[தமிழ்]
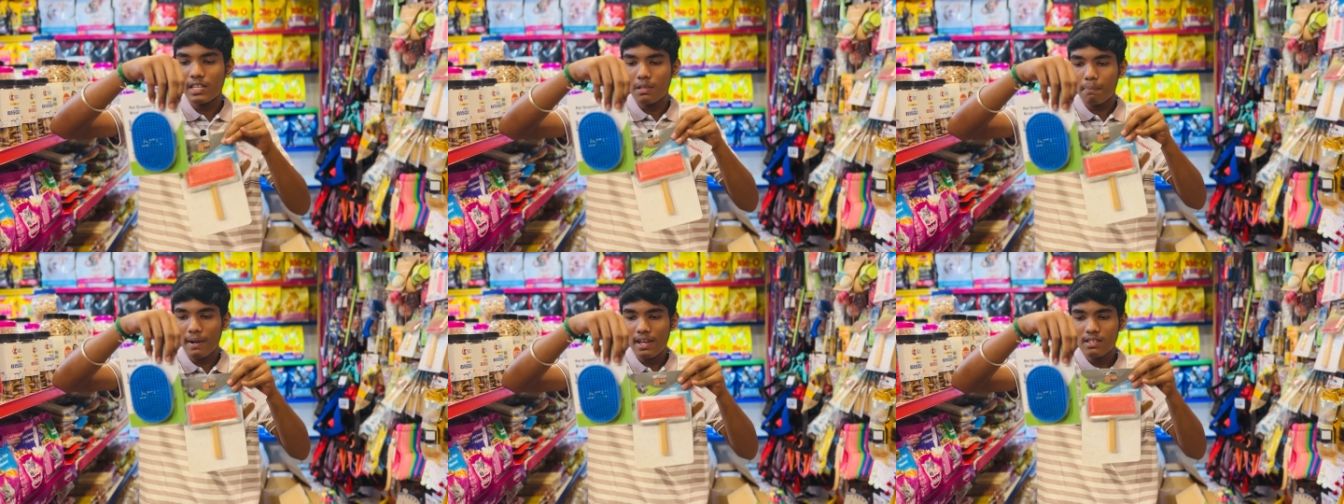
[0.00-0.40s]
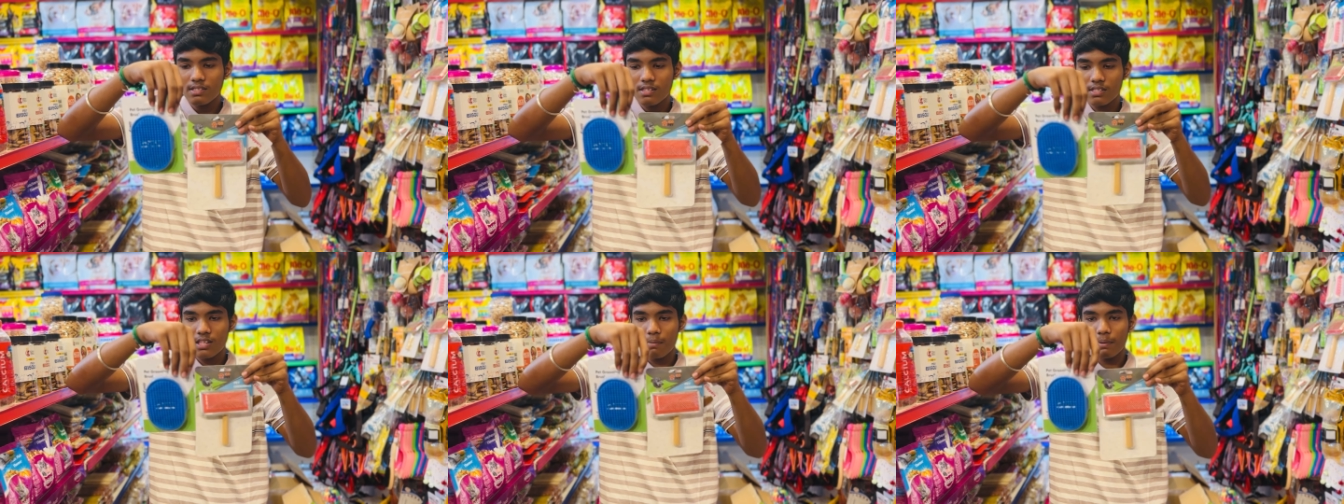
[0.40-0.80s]
இது
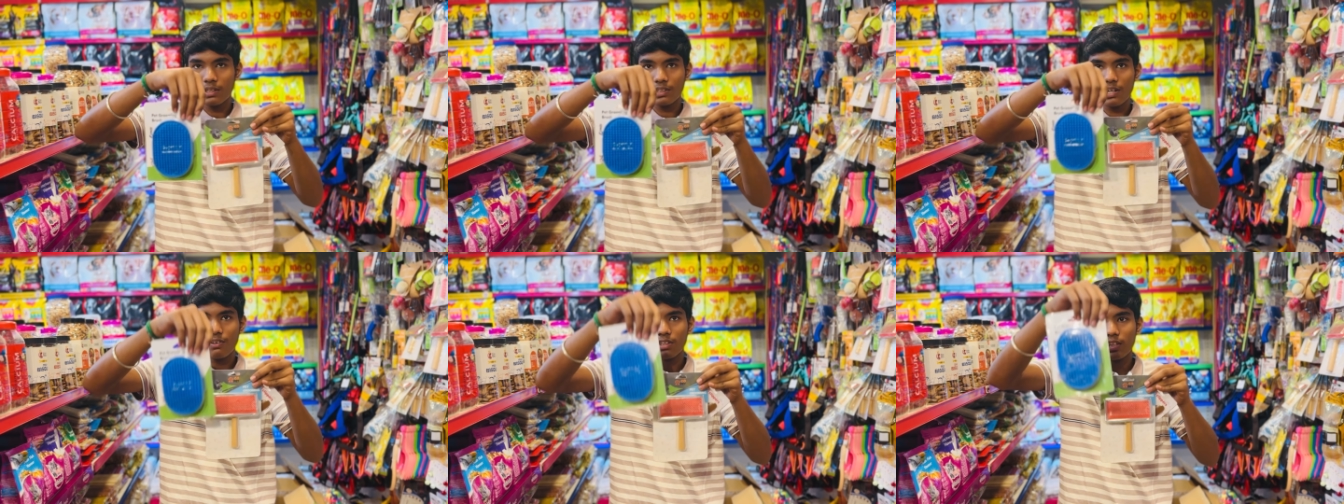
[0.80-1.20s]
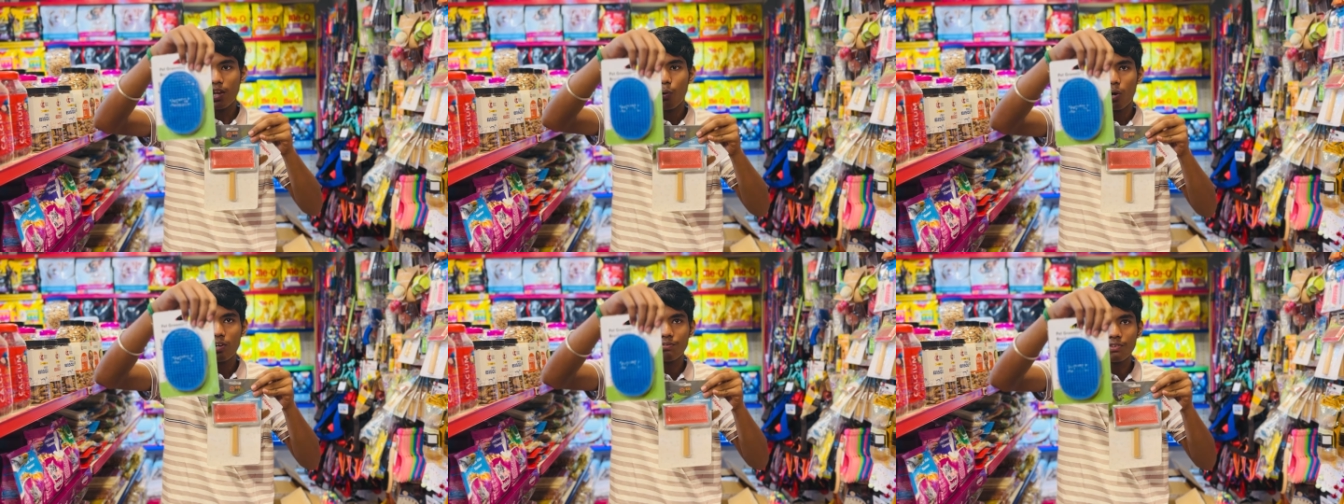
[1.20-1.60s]
ப்ரைஸஸ்லாம் பார்த்தோன்னா வந்து
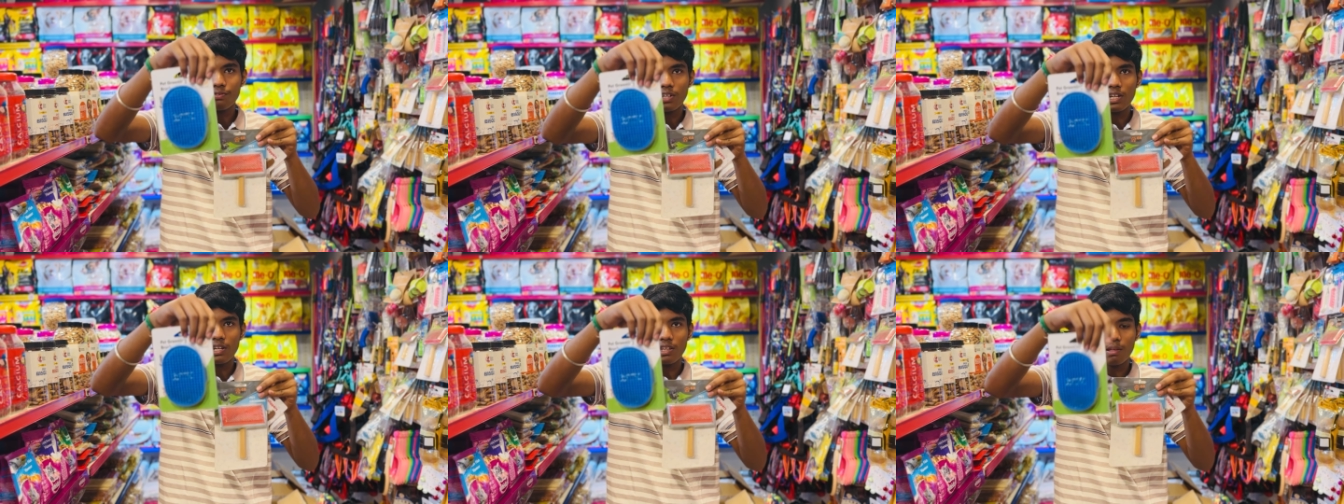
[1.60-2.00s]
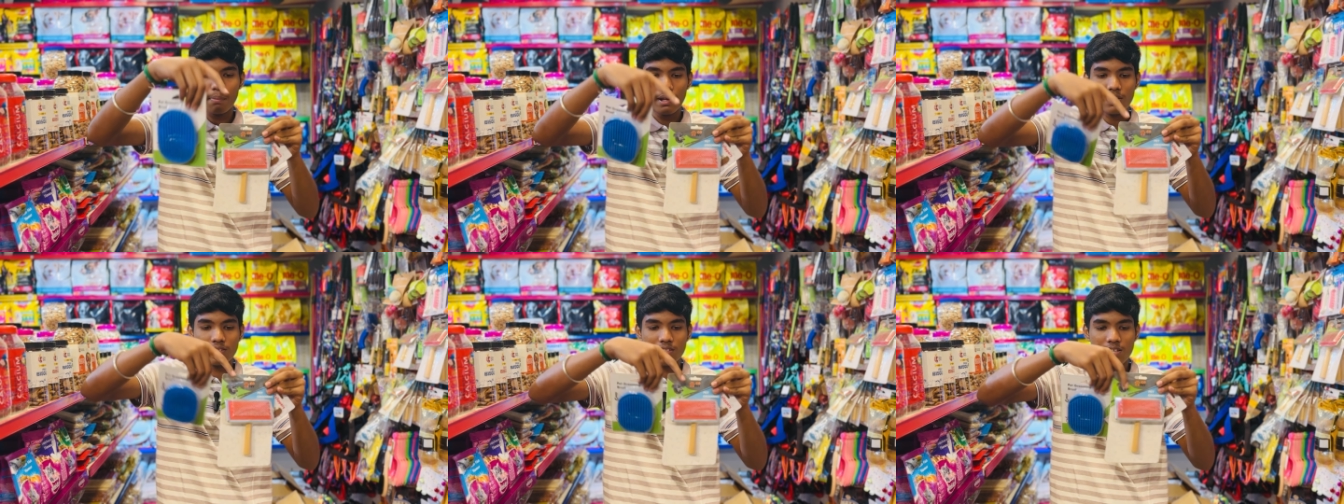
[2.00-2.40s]
ஒன் ஃபிஃப்டீன் இந்த
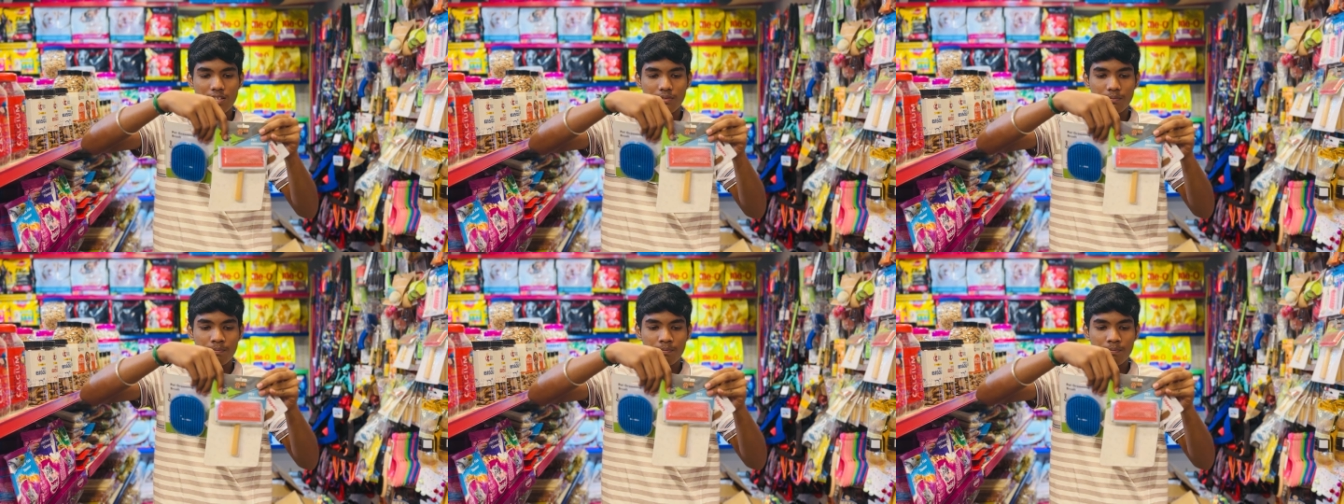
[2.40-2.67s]
ப்ரைஸு